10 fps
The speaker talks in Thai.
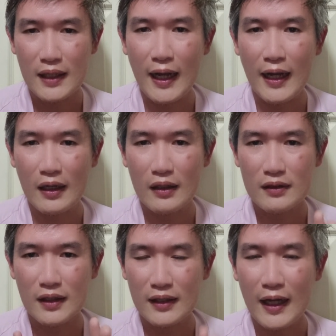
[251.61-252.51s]
อยาก
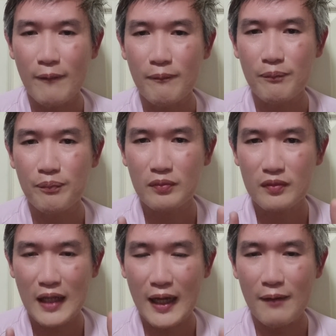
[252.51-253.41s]
จะ
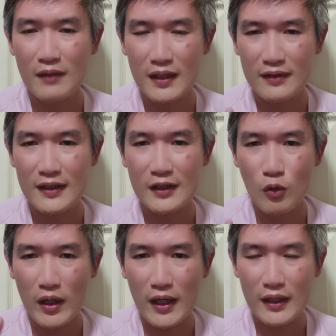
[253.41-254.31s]
ทำตามในสิ่ง
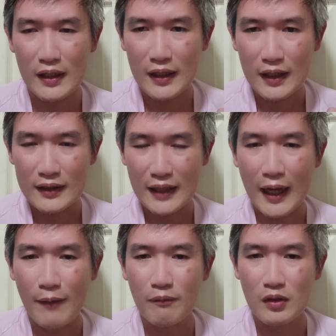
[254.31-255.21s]
ตัวเอง
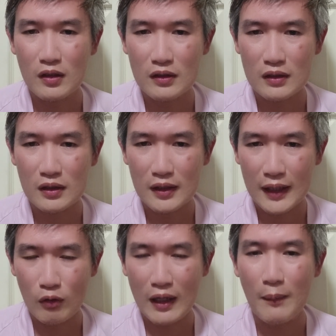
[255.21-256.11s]
ทำก็คือ
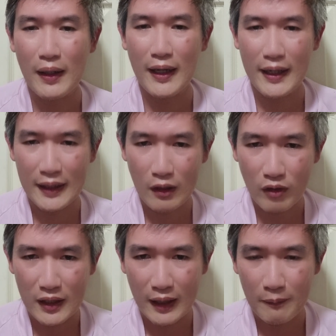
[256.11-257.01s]
เราทำอะไรเรา
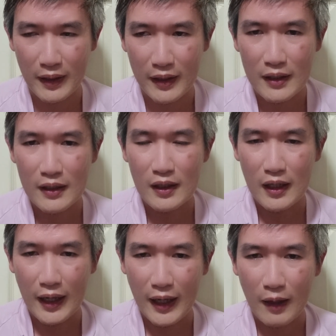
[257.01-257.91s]
ก็อยากไป
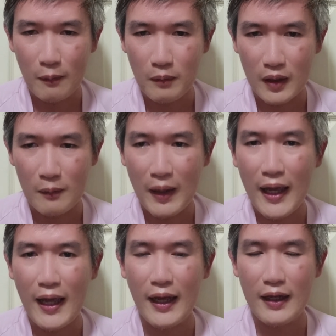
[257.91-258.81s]
เผยแพ
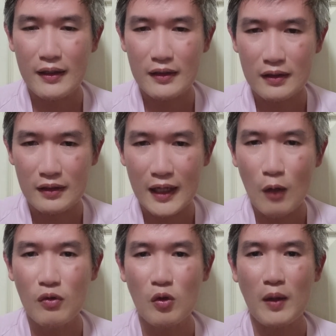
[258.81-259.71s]
ร่หรือ
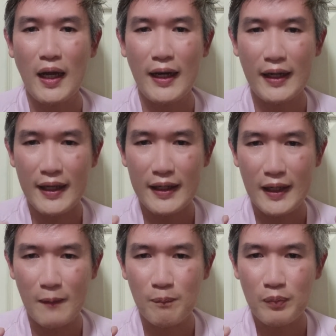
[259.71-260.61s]
เล่าประสบการณ์ให้
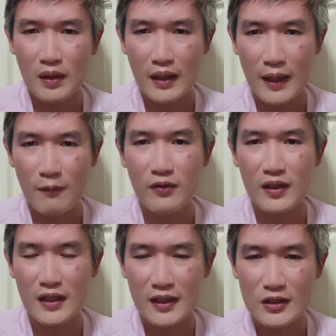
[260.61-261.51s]
กับ FC
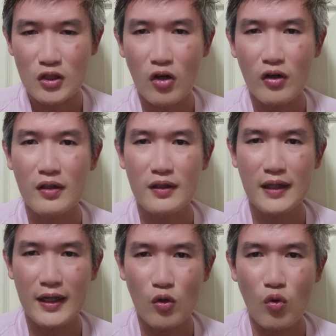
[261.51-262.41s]
ในช่อง
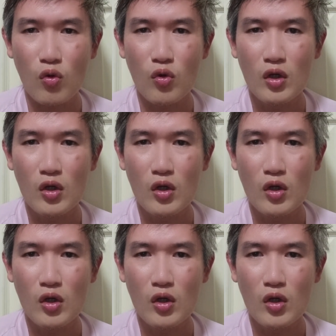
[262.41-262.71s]
ได้ดู